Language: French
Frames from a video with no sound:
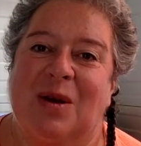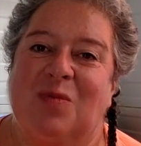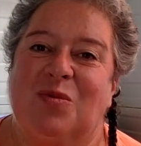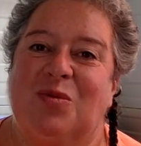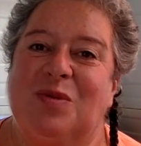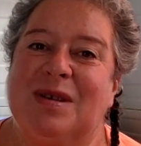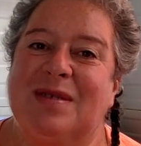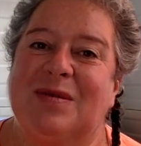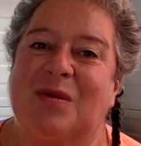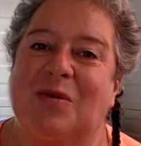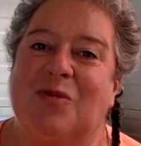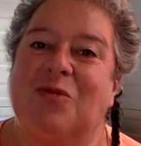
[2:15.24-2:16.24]
puisse
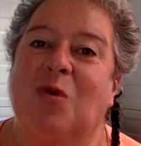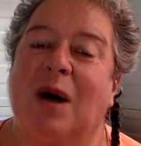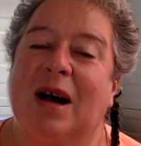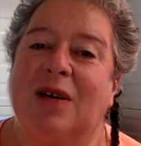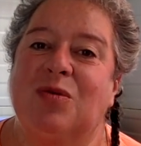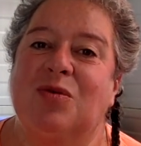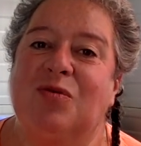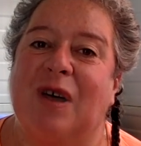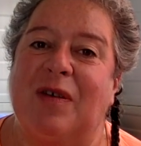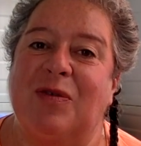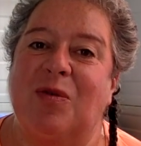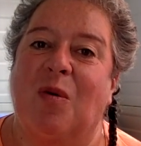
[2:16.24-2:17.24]
voir d'une
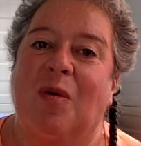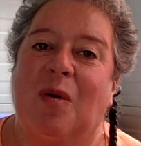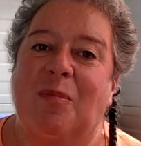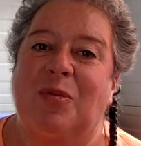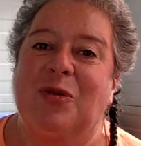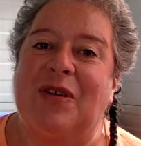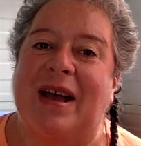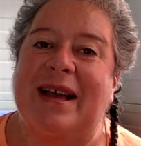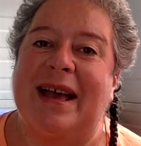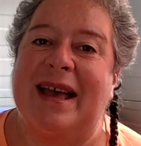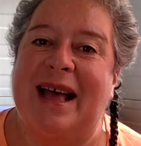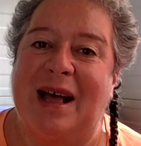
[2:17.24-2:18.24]
façon plus
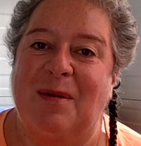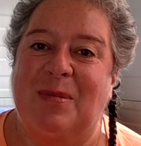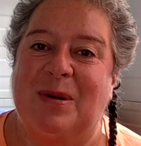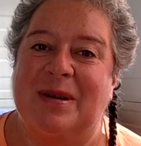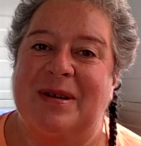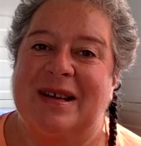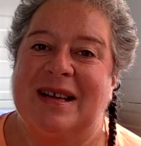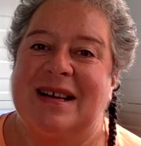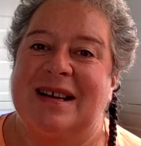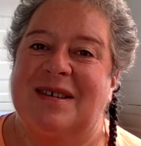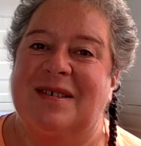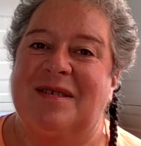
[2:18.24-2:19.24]
agréable
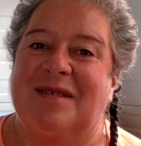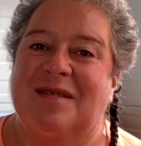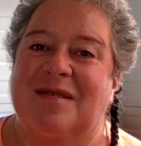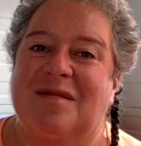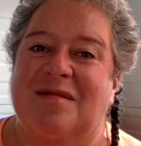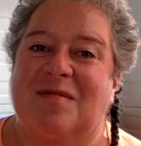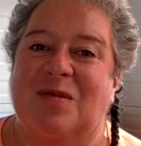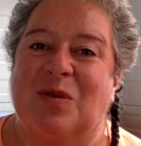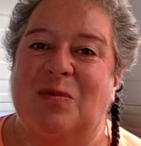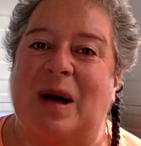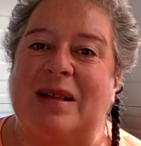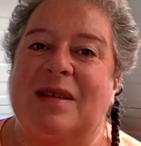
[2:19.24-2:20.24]
que
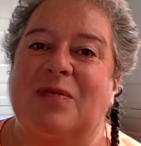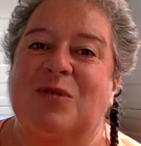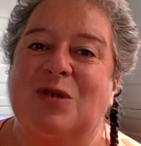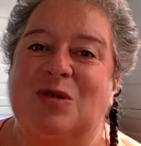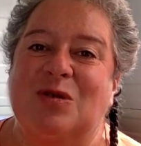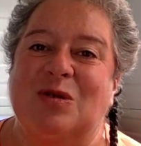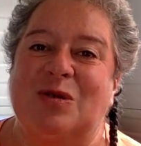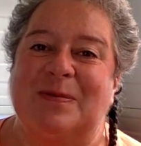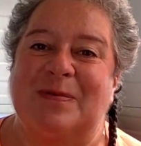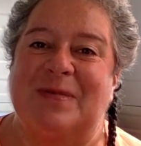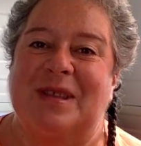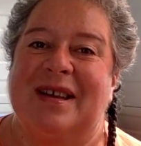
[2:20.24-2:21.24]
par des photos
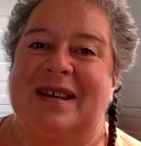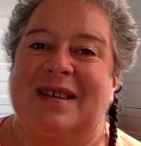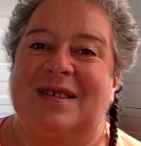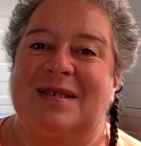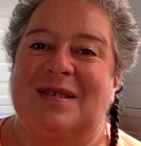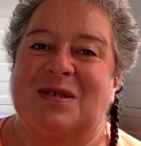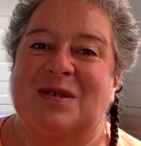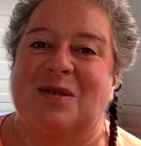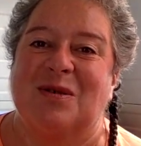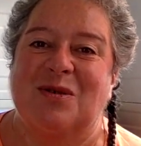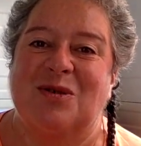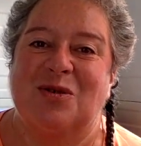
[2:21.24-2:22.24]
euh, ce
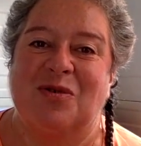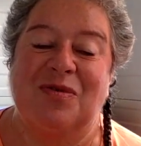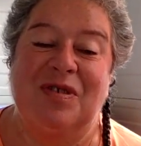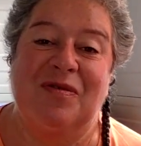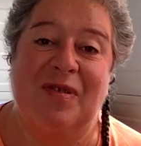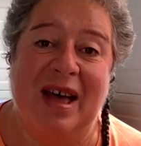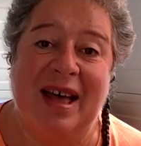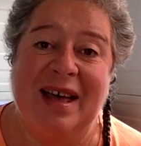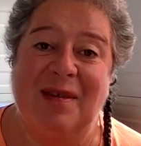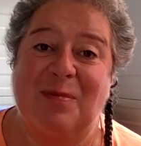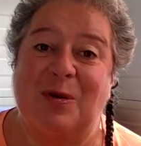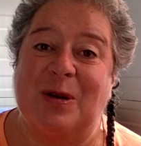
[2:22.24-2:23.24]
que je
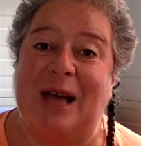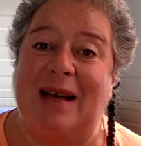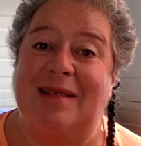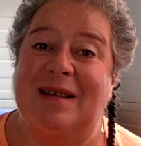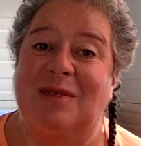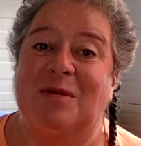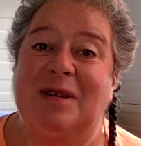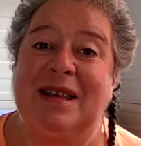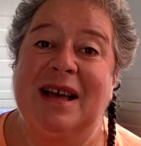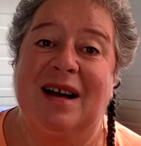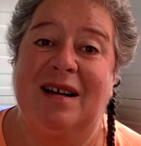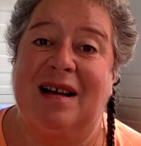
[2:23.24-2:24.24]
vivais pour garder le
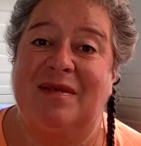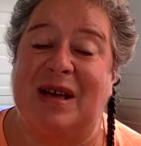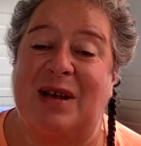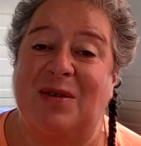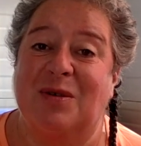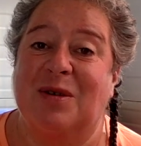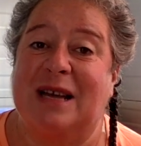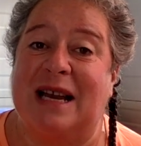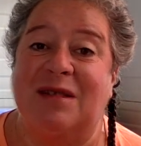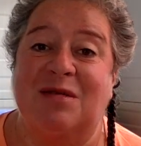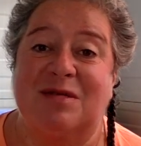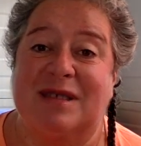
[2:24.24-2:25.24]
lien avec eux,
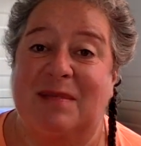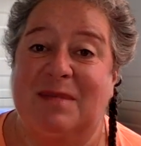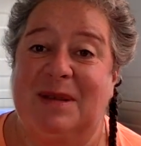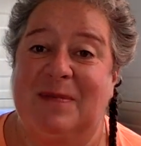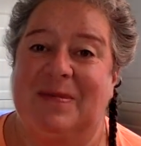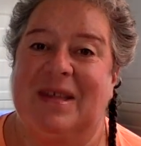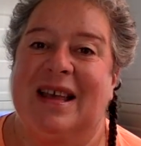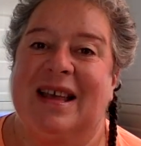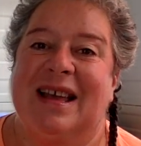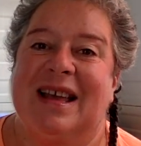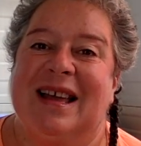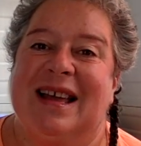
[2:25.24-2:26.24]
quelques amis.
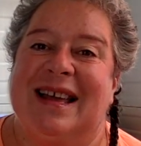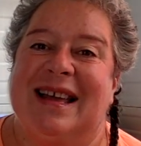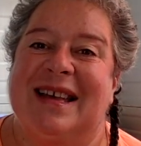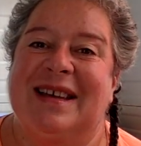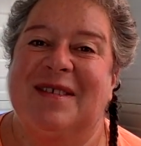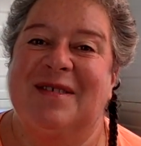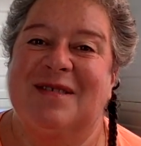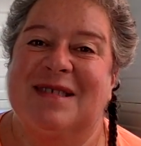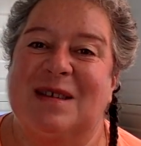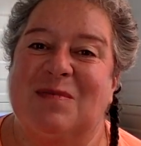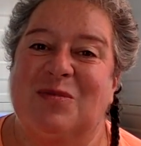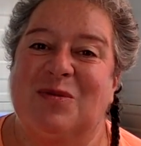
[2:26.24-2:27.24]
Et au
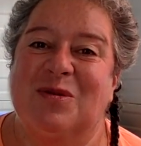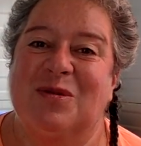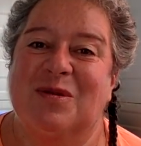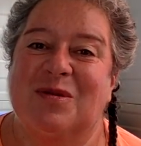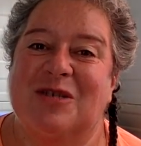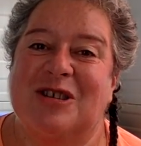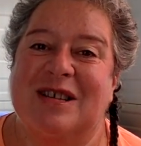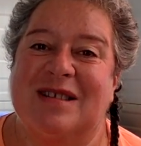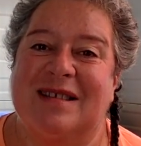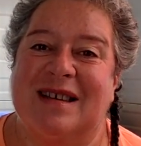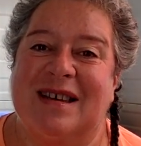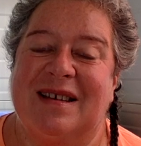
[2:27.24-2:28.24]
début, euh,
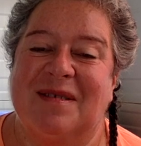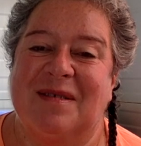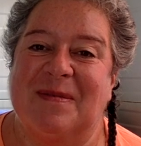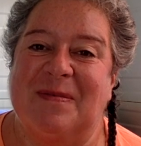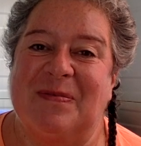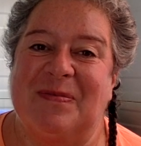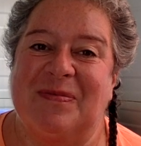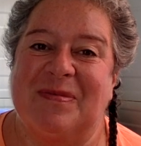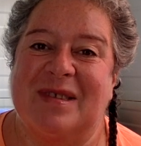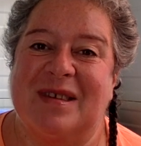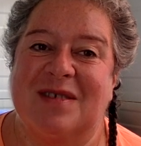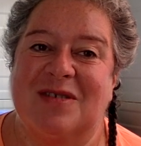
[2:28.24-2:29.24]
j'étais, euh,
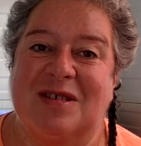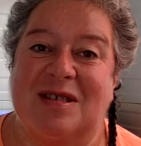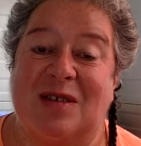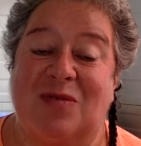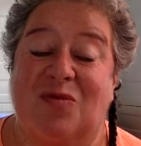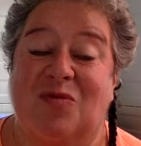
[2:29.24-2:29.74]
j'étais